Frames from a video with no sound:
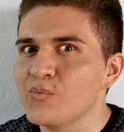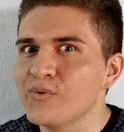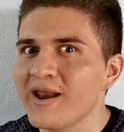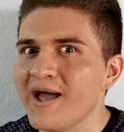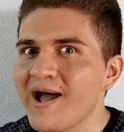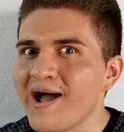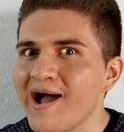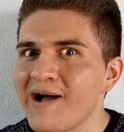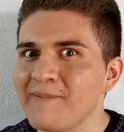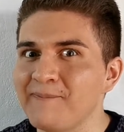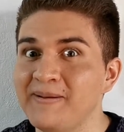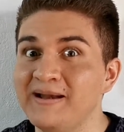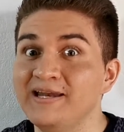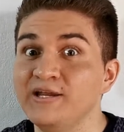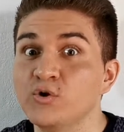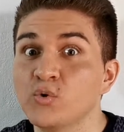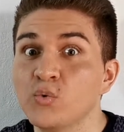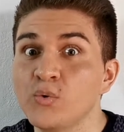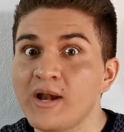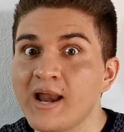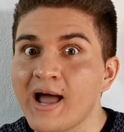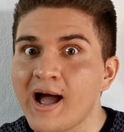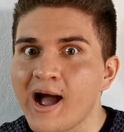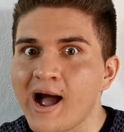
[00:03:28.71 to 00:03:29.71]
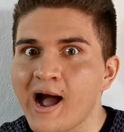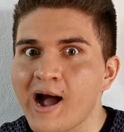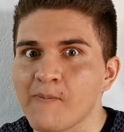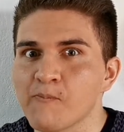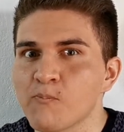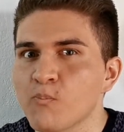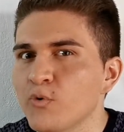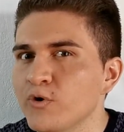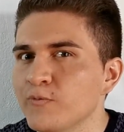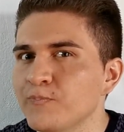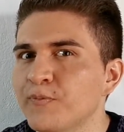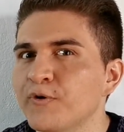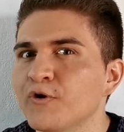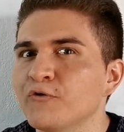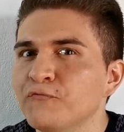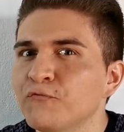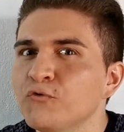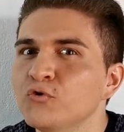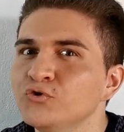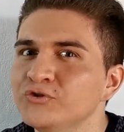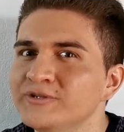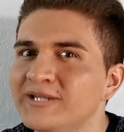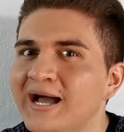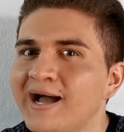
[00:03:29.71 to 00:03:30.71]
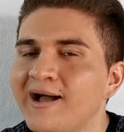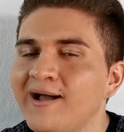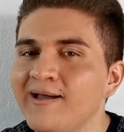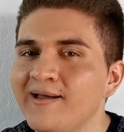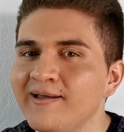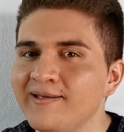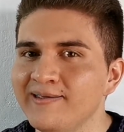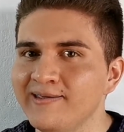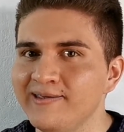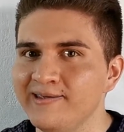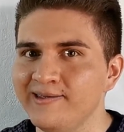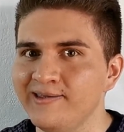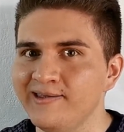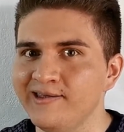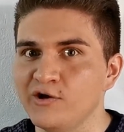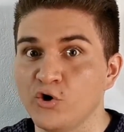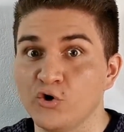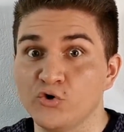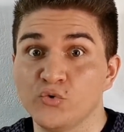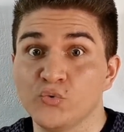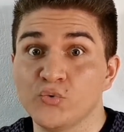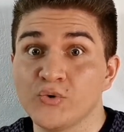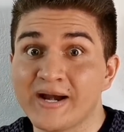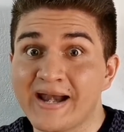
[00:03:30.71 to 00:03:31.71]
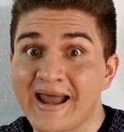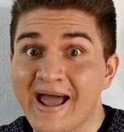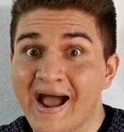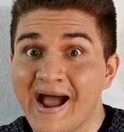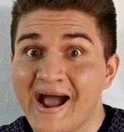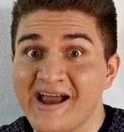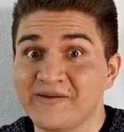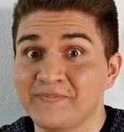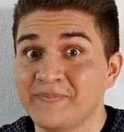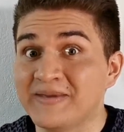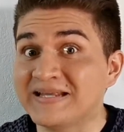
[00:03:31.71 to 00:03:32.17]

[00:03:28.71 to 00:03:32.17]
una película muy profunda y con un gran